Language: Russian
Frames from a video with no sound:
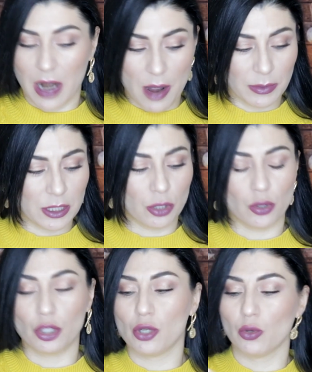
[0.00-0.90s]
грамм, здесь
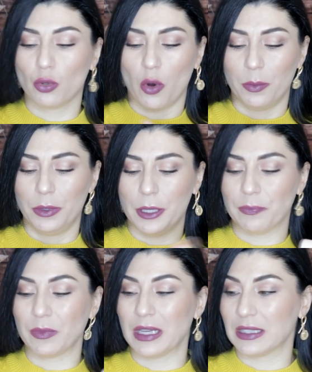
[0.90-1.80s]
очень удобный
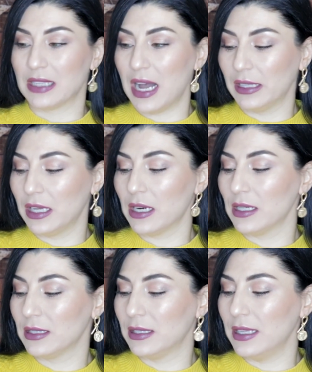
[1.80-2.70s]
дозатор
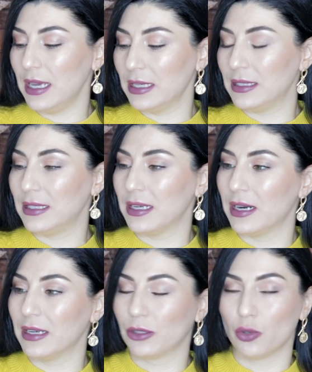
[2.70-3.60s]
здесь
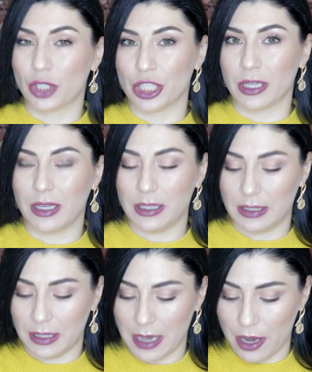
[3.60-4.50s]
а, тоже такие
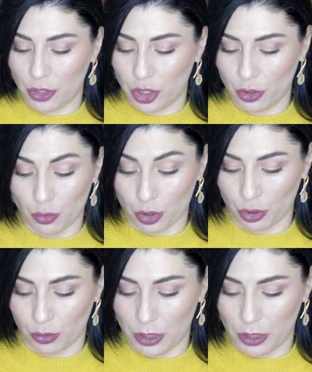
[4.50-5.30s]
сияющие, ну уже тут